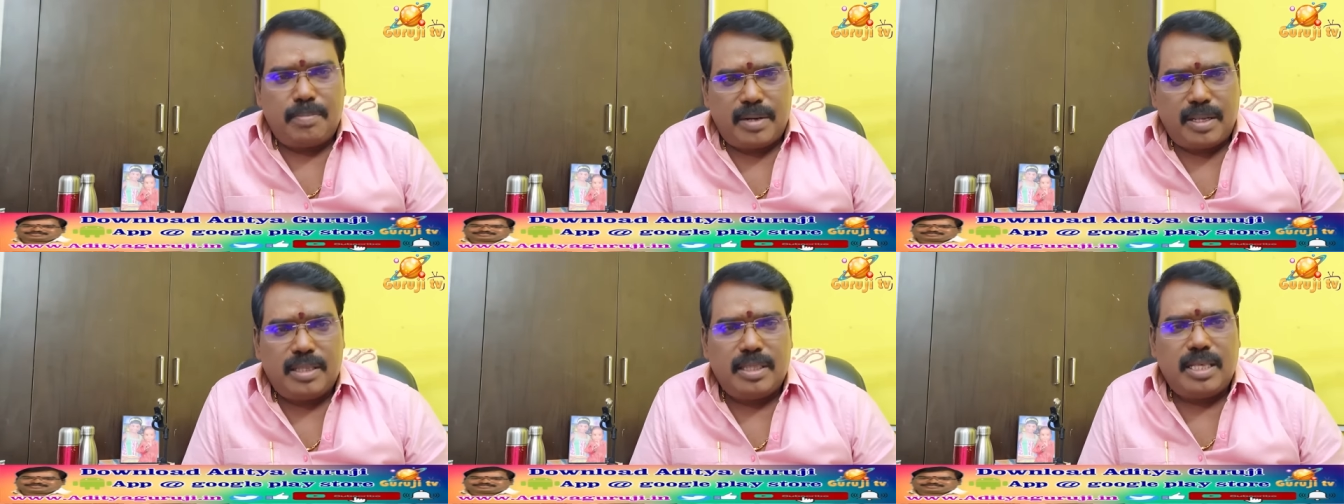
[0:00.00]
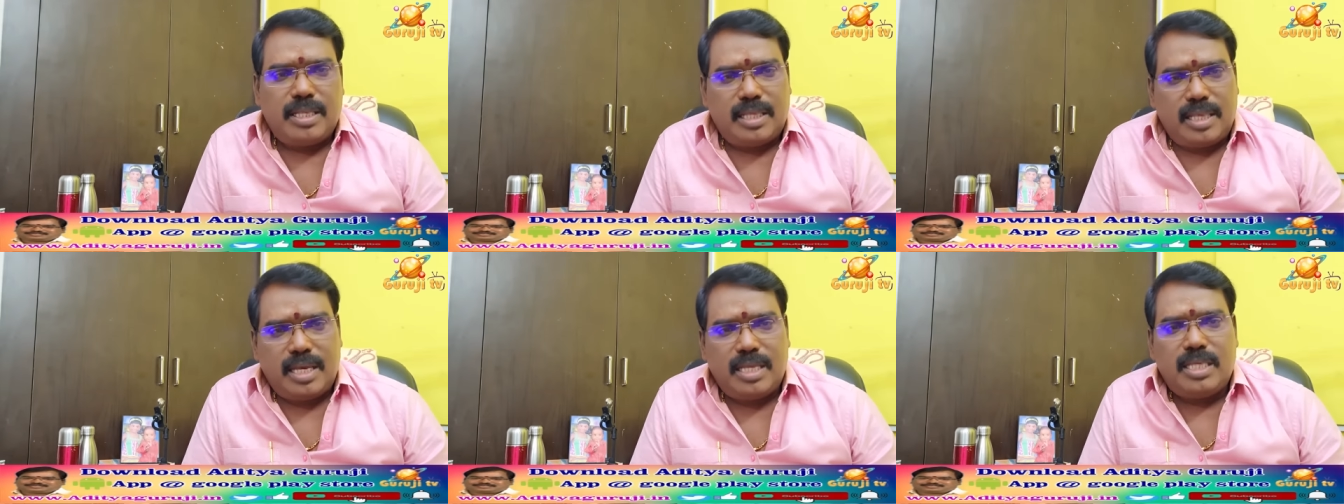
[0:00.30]

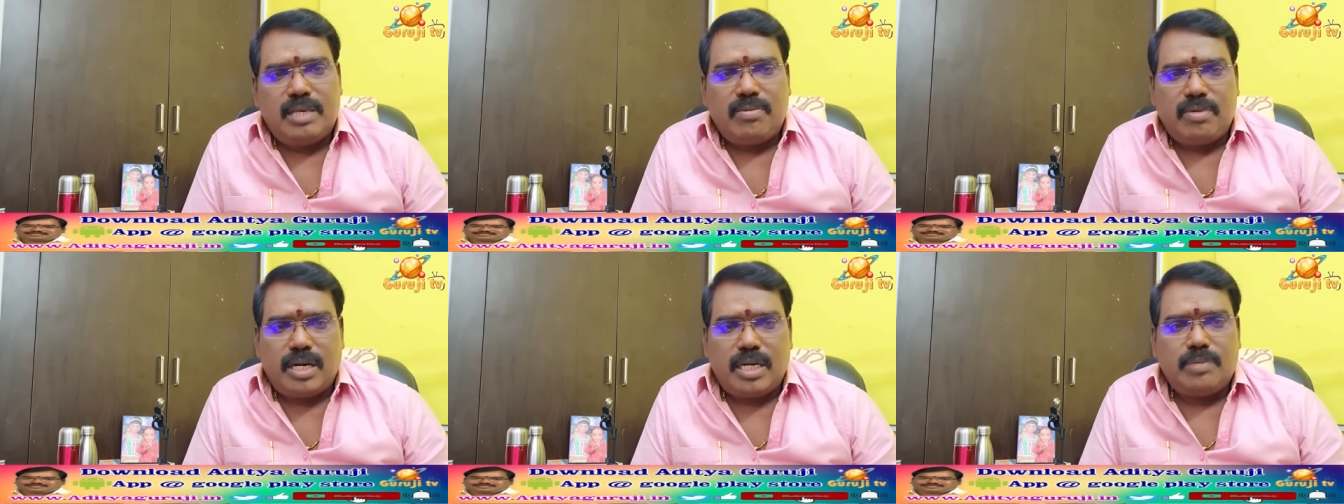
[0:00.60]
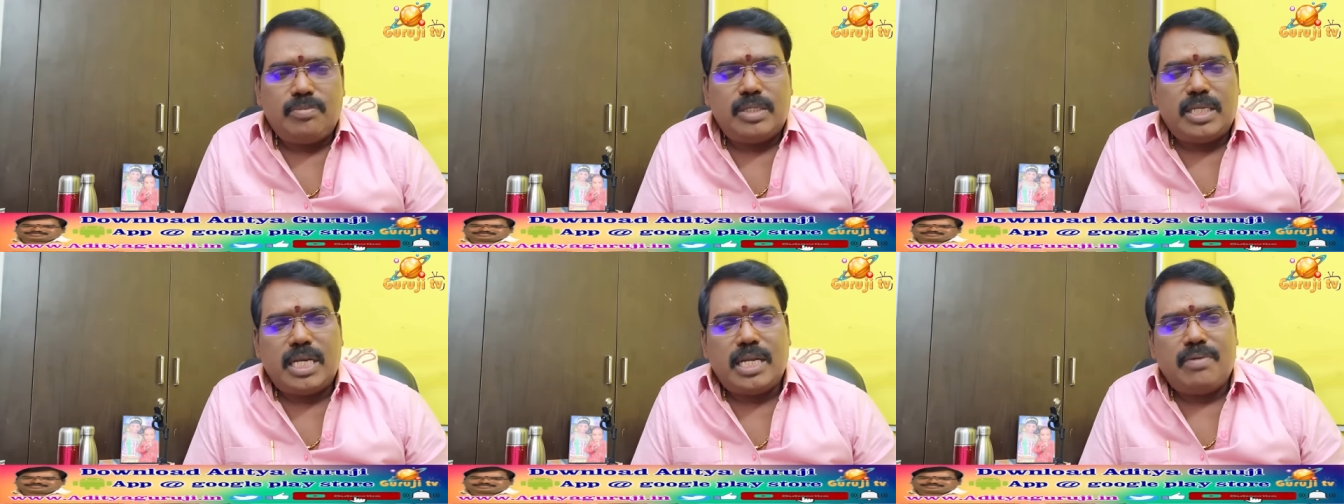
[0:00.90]
பிறந்த தேதி
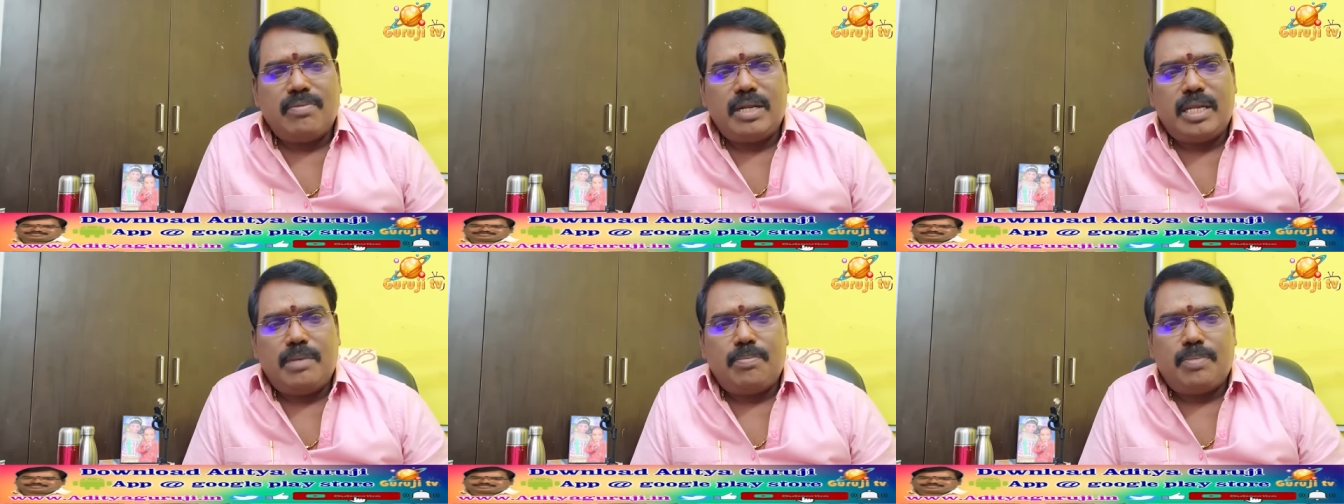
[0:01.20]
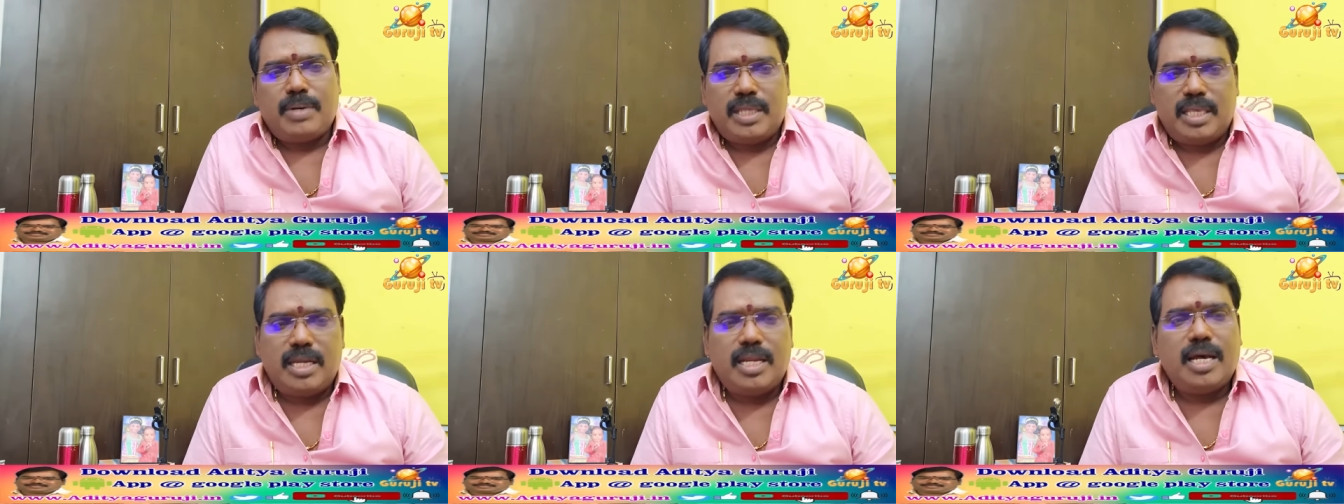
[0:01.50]
வருடம் ஜனவரி
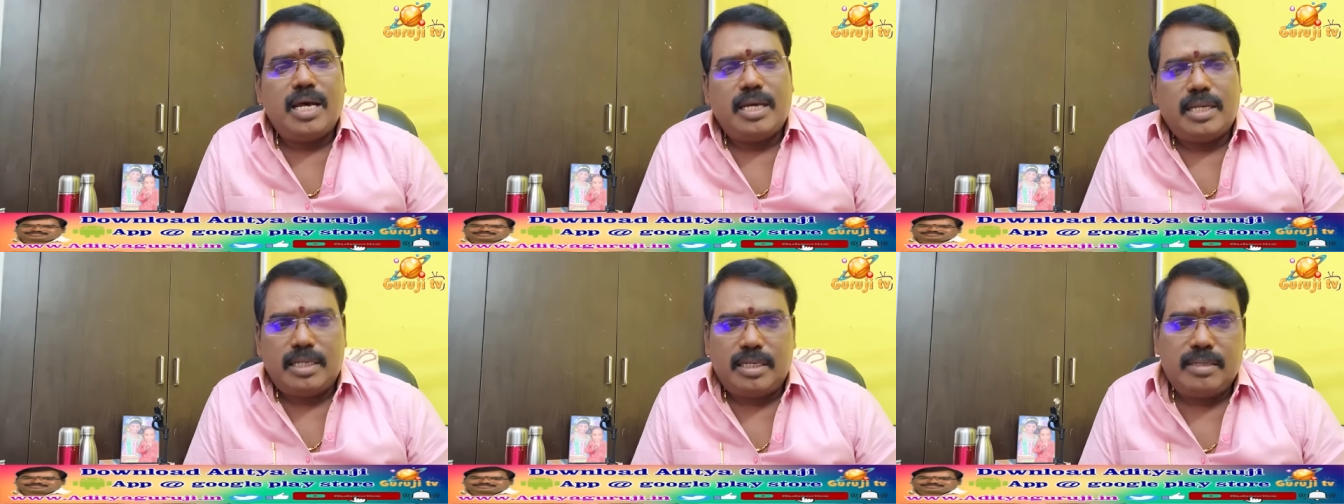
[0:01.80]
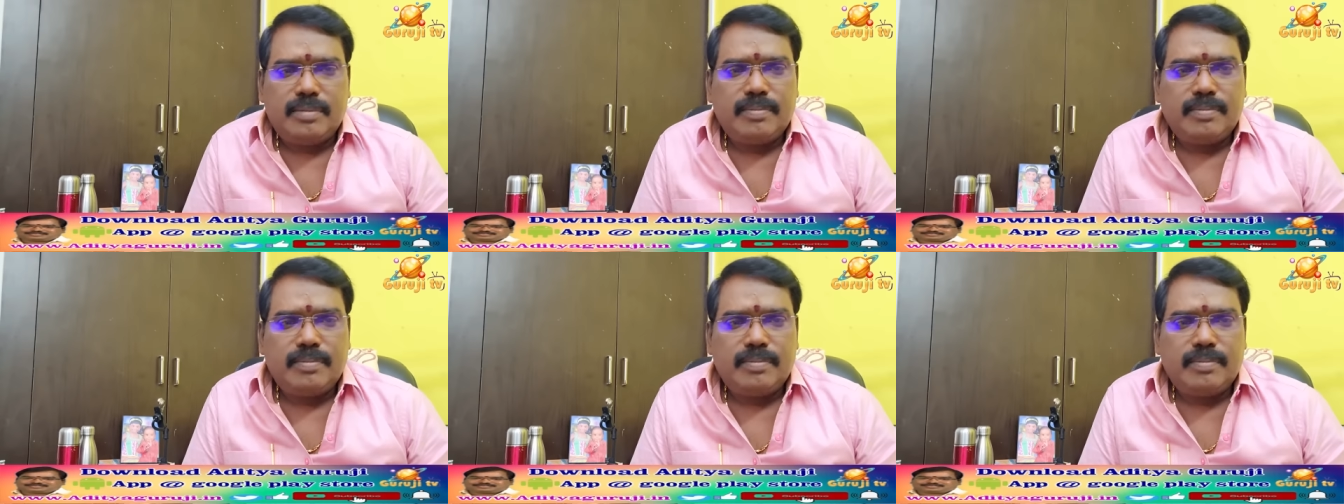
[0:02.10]
பதினாறு